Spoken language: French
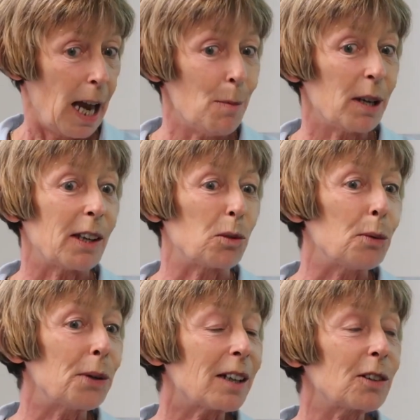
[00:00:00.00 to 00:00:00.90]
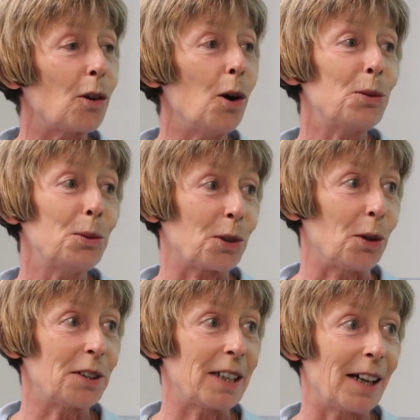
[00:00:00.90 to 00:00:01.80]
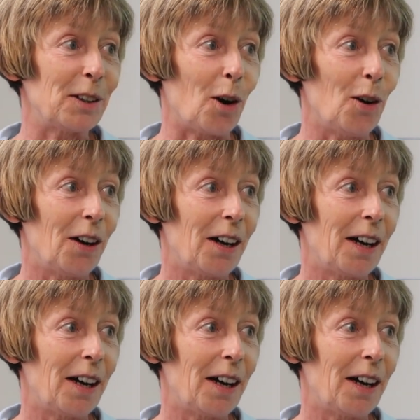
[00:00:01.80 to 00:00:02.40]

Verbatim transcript: Eh bien, ça doit faire 30 ou 31 ans.